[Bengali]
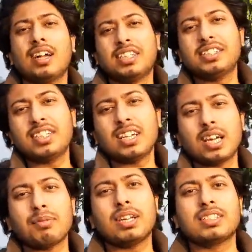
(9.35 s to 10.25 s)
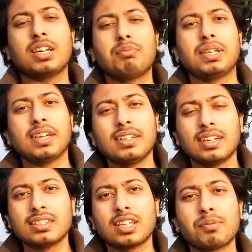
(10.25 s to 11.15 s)
ডিজিটাল ক্যামেরা যারা
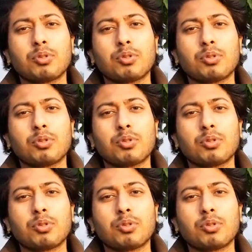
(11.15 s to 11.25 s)
বিগেনার যারা